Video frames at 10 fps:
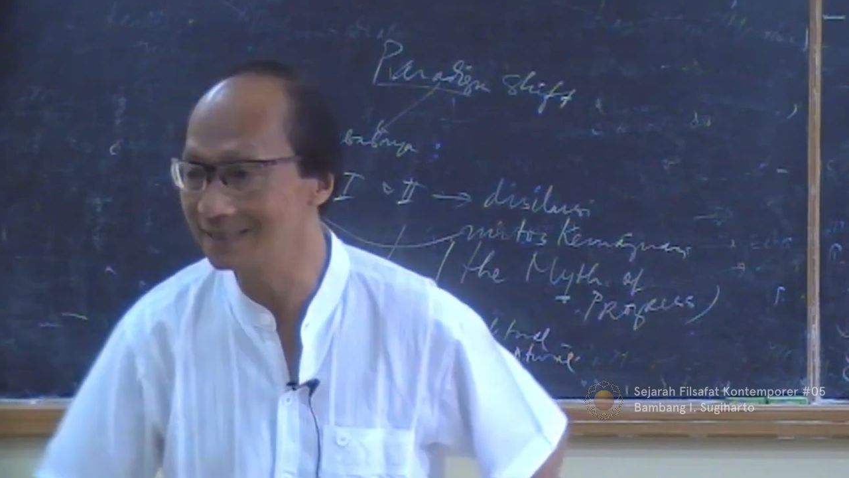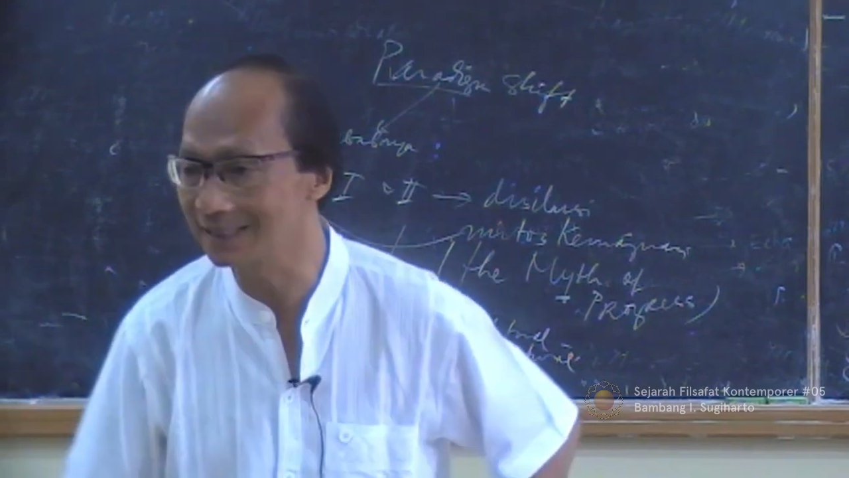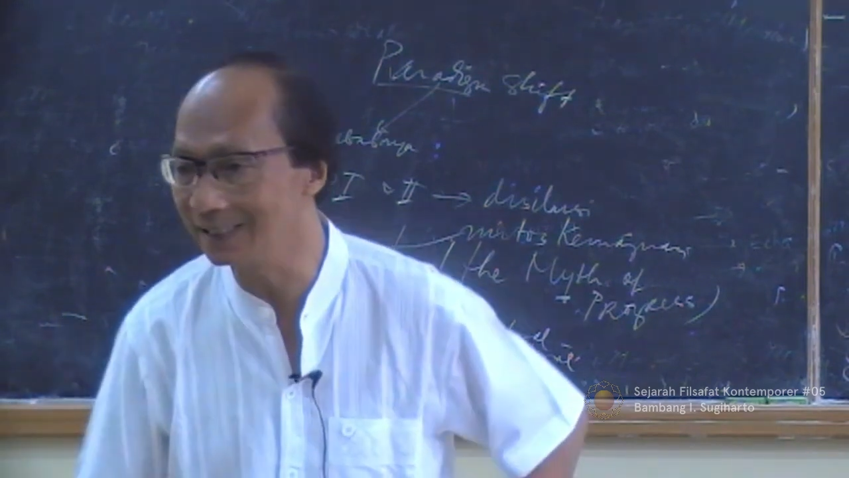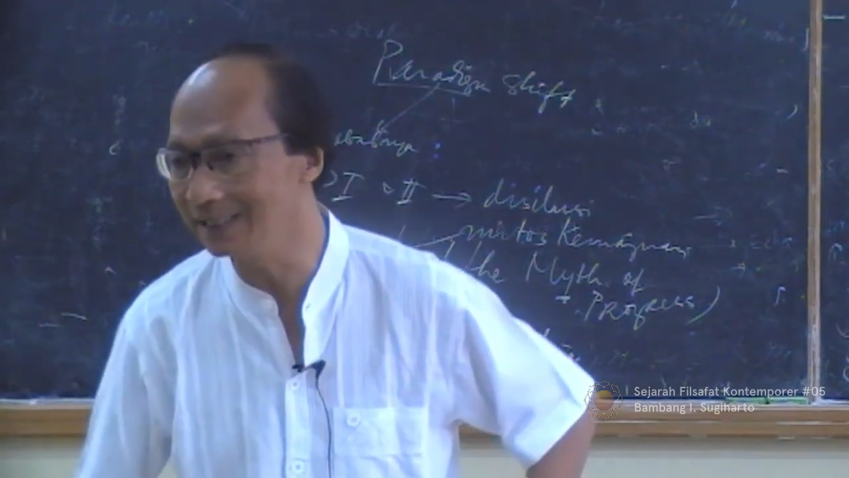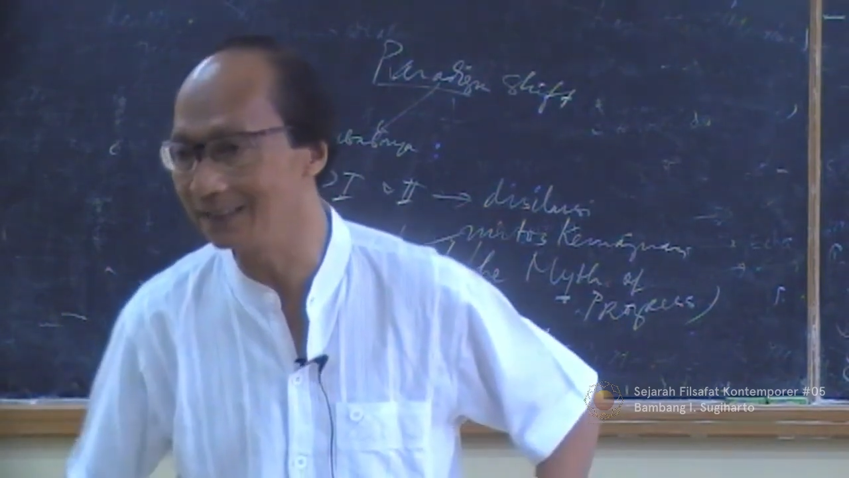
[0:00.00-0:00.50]

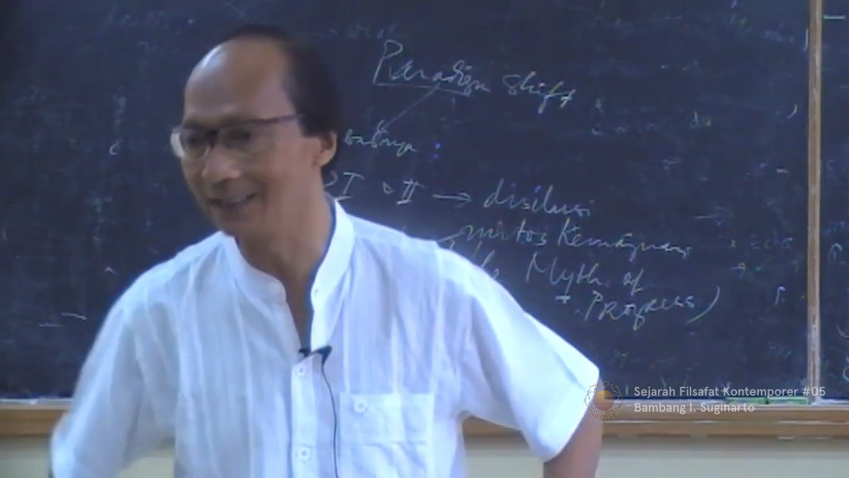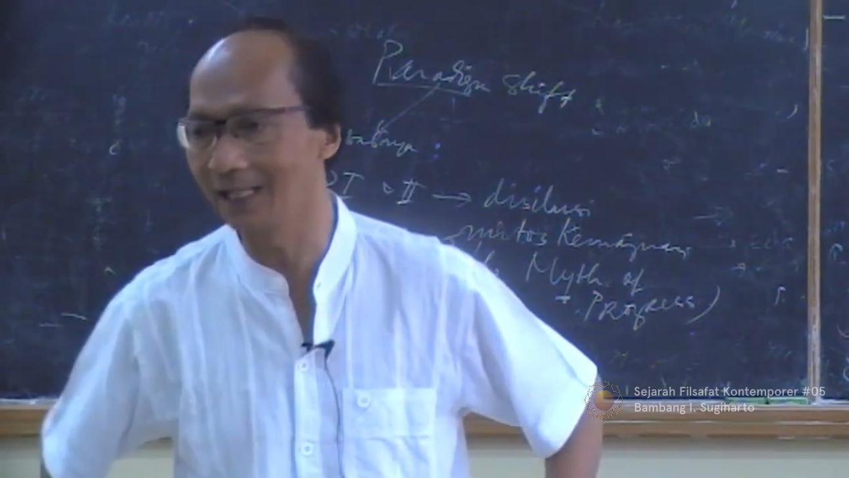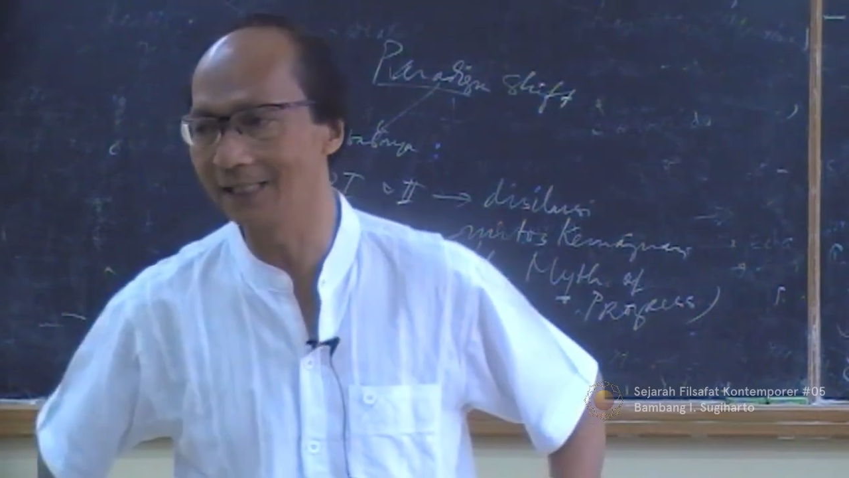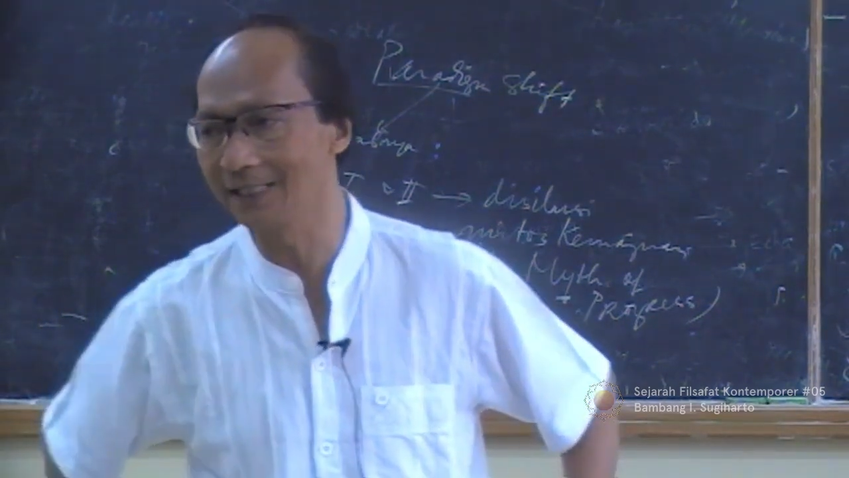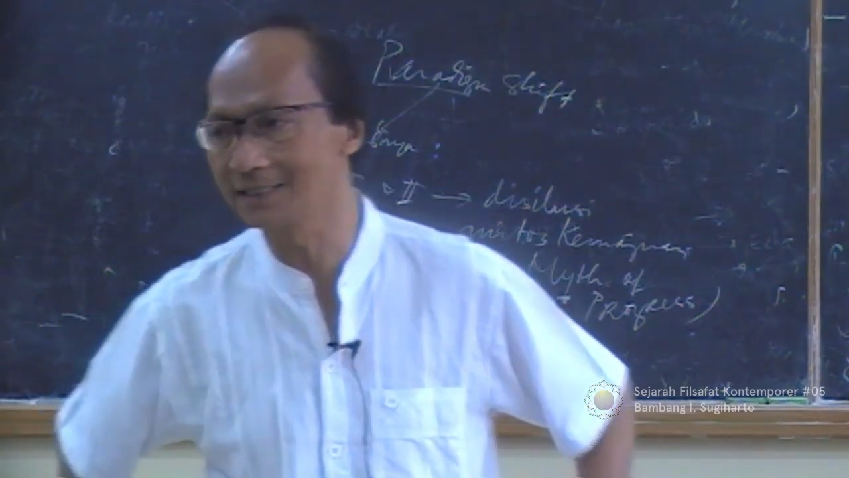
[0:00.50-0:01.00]
seni
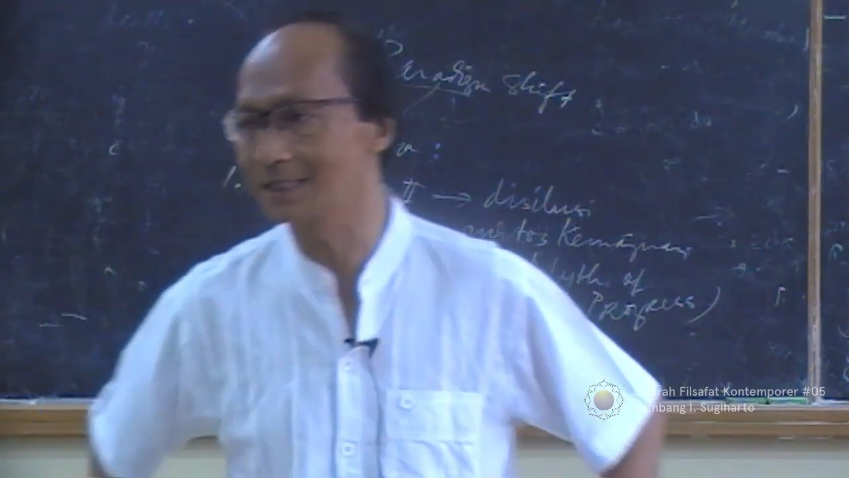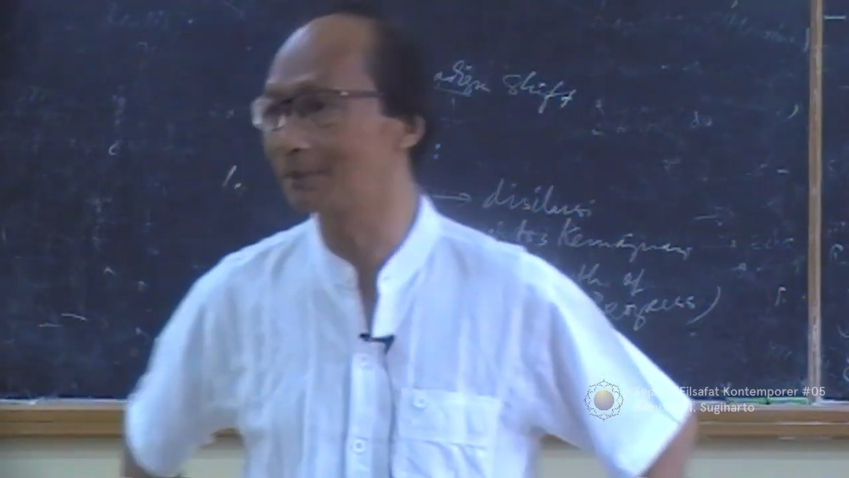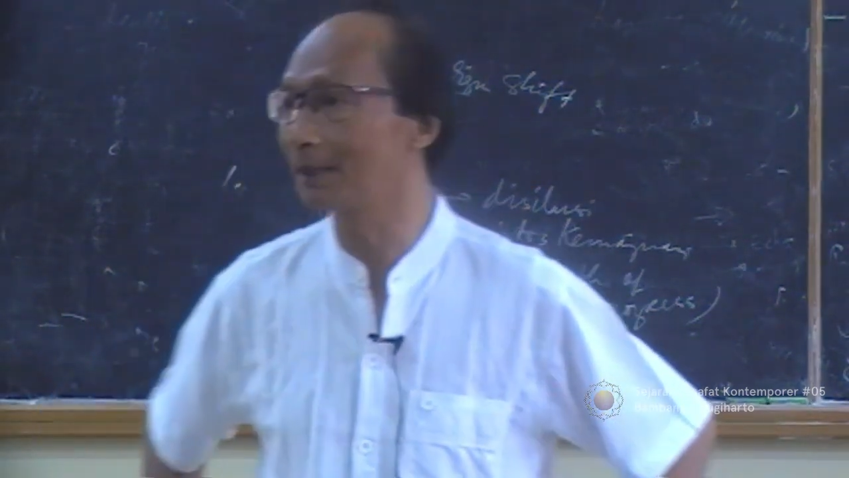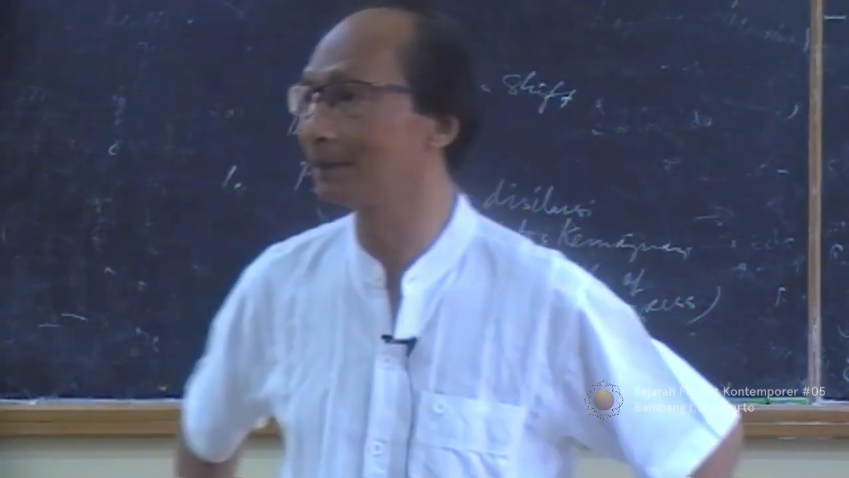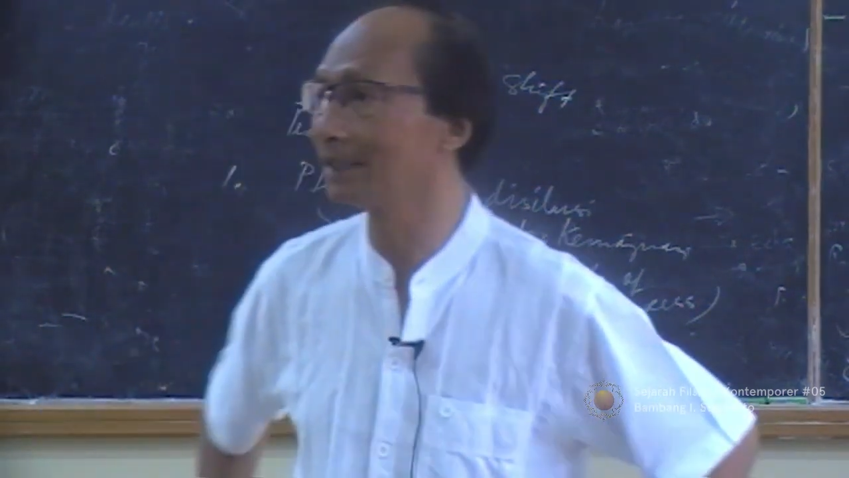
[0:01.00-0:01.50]
alias
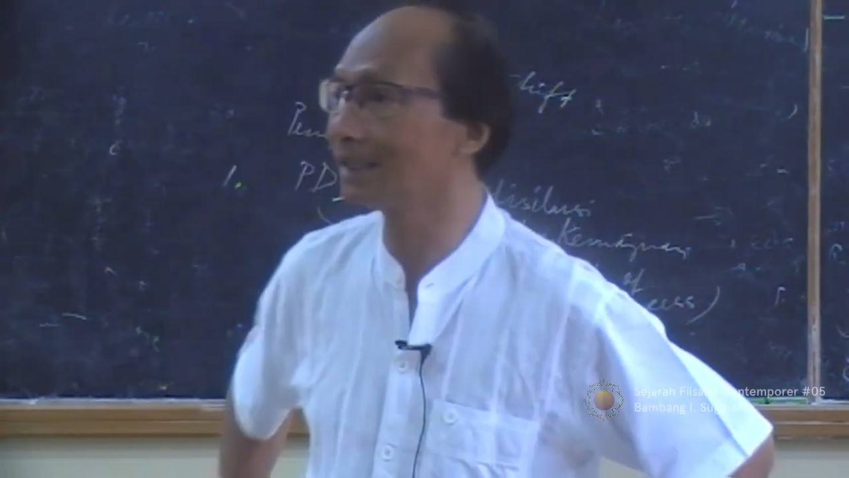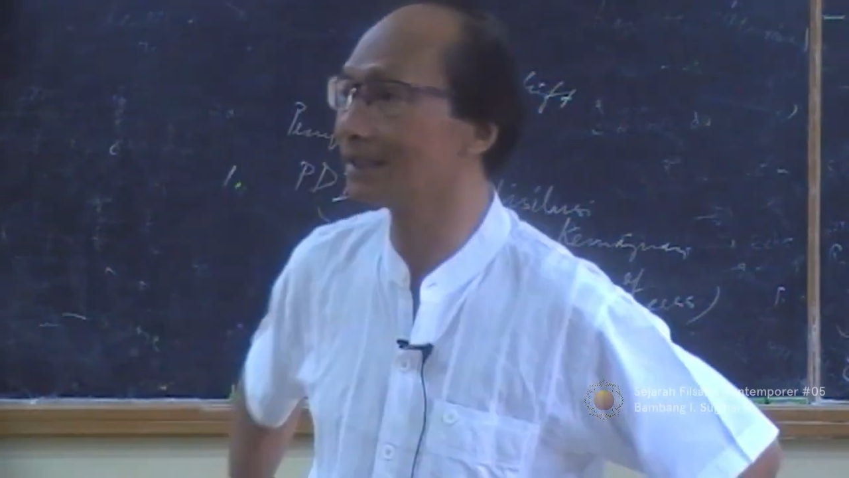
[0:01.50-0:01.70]
apa namanya